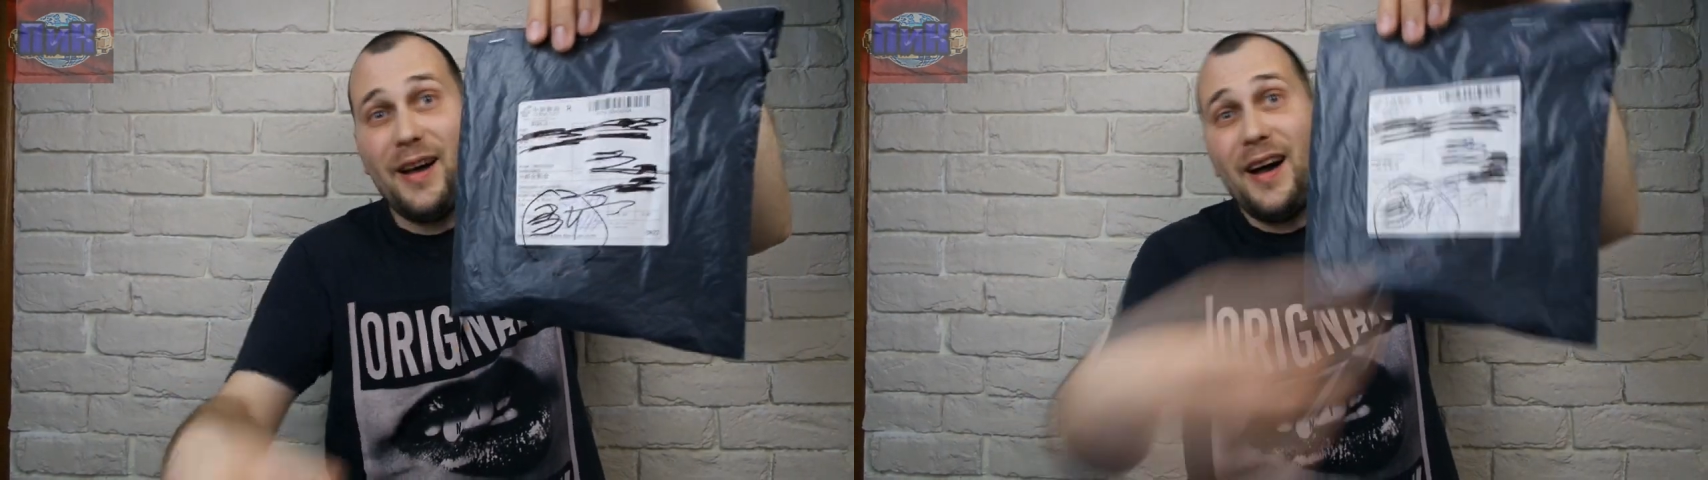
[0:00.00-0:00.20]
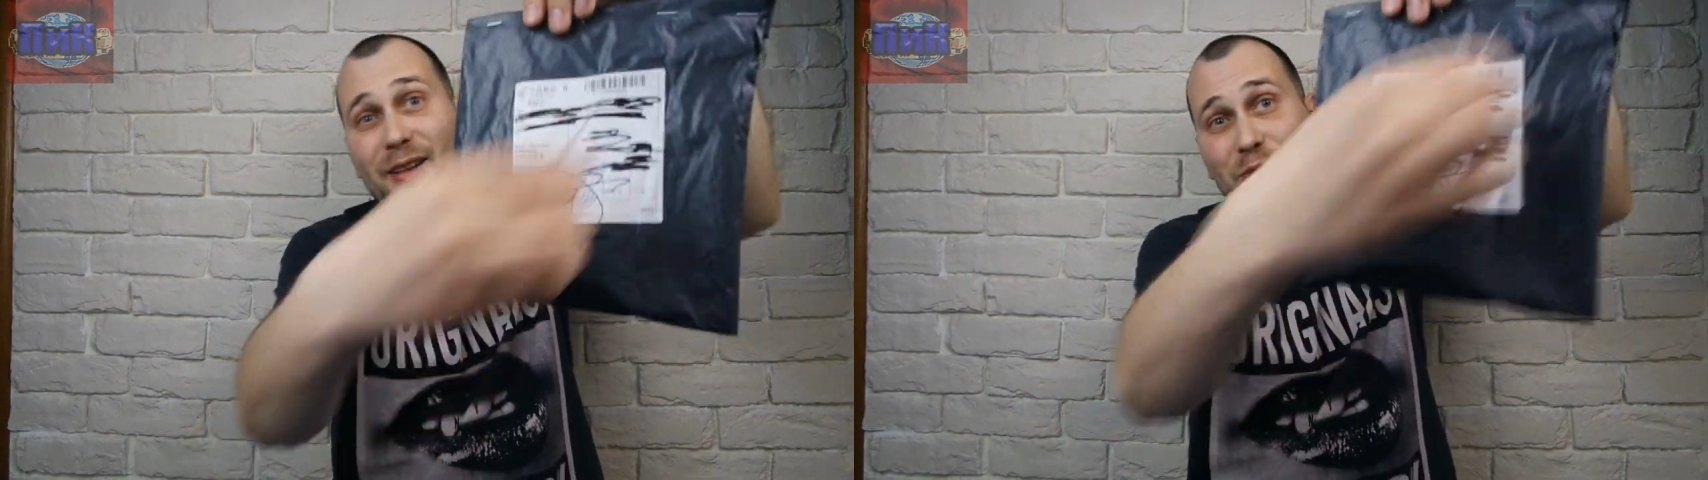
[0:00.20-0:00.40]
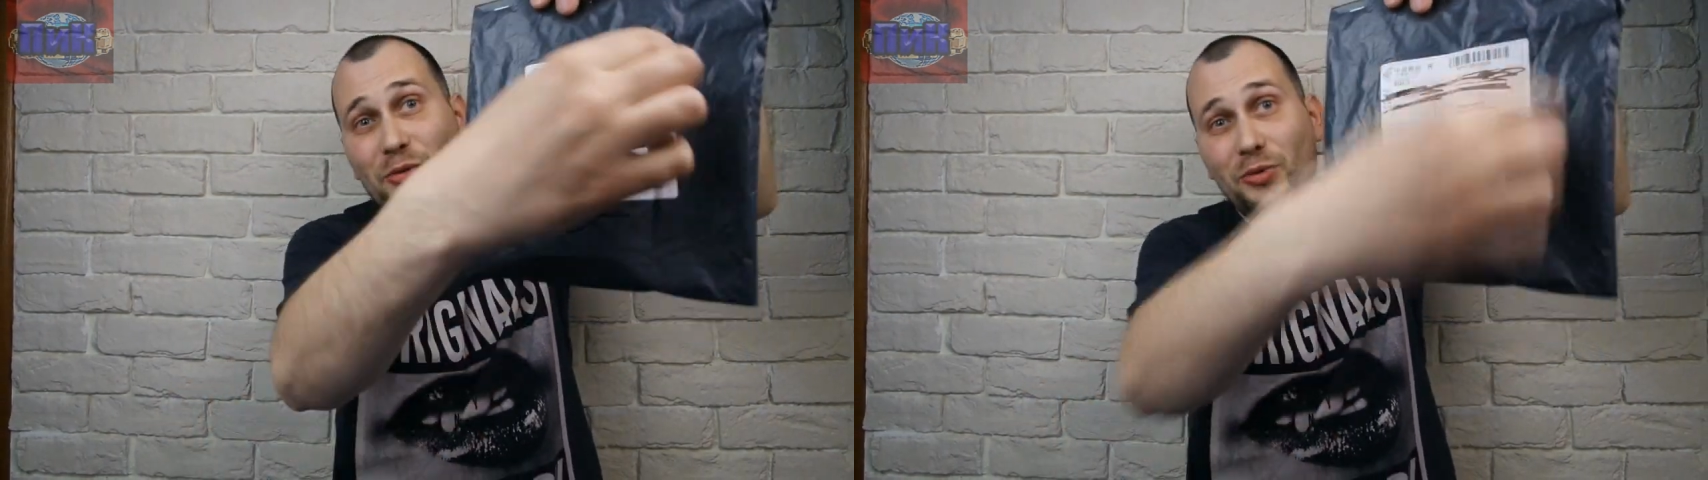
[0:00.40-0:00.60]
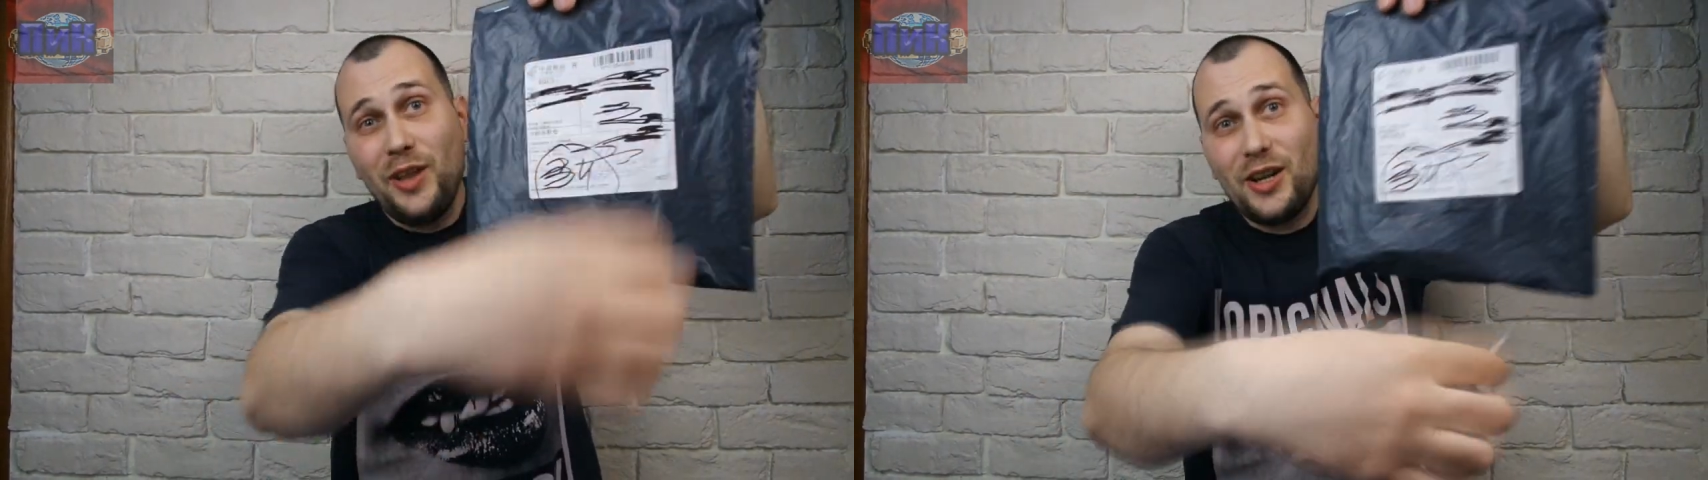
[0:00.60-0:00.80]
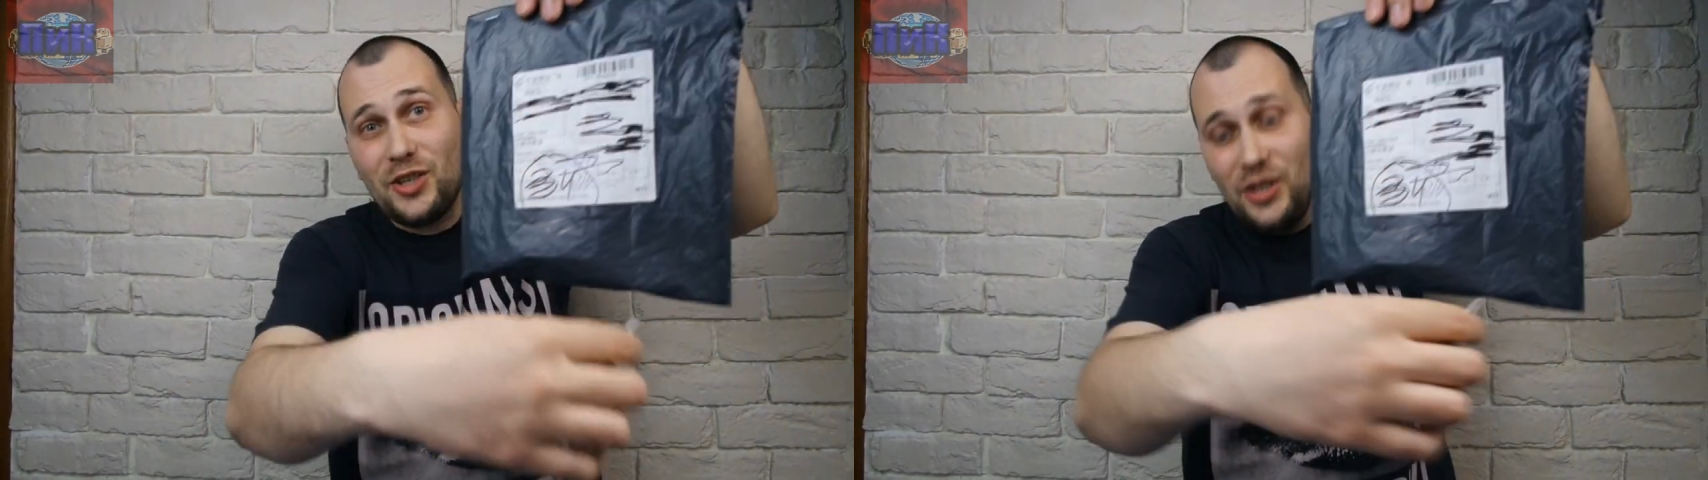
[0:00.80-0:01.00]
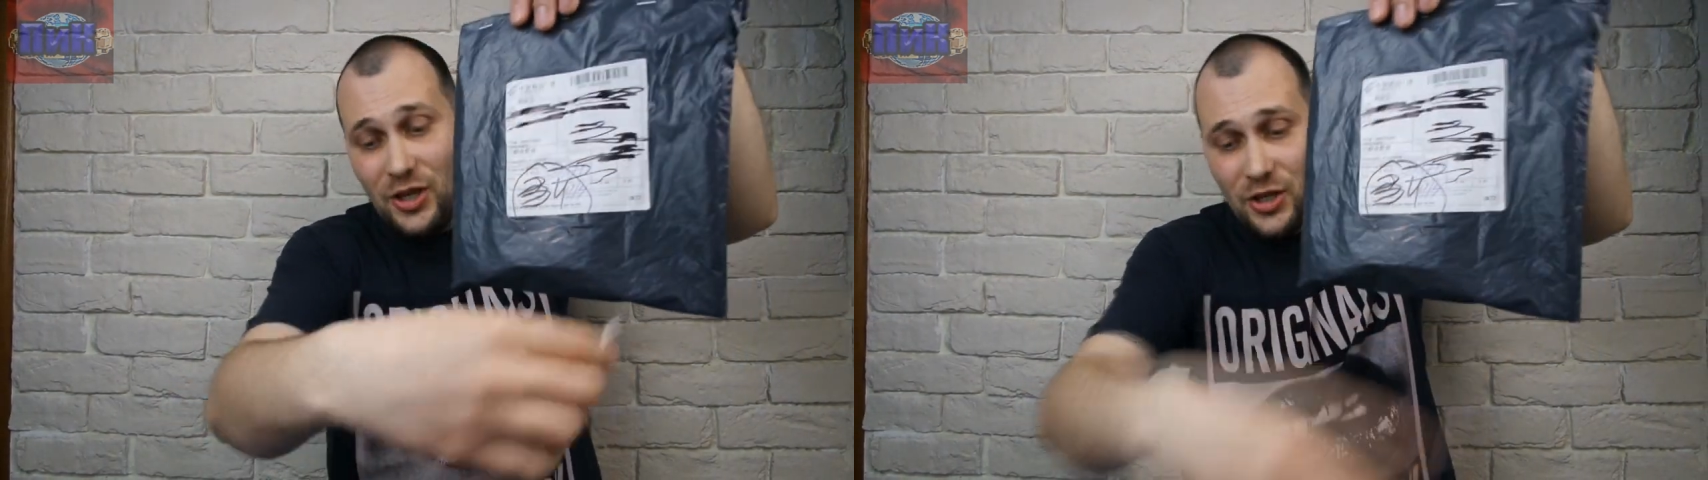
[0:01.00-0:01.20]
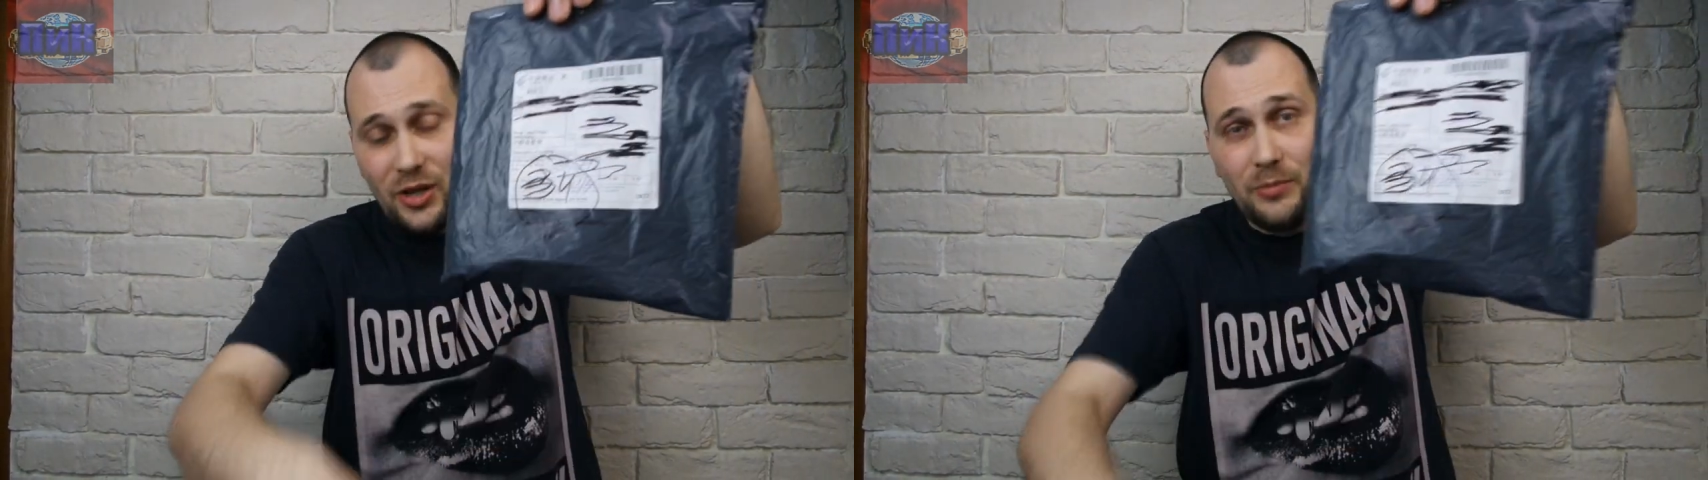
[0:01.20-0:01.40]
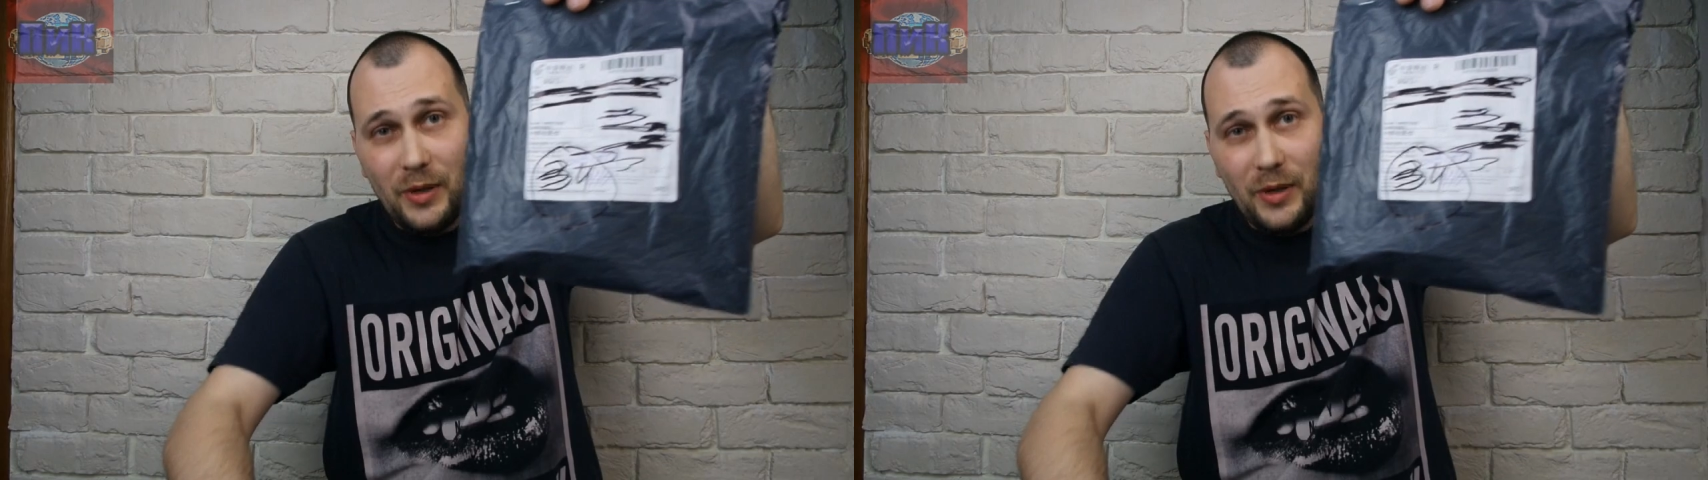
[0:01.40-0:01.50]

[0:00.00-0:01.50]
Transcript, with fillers: одну ножничками,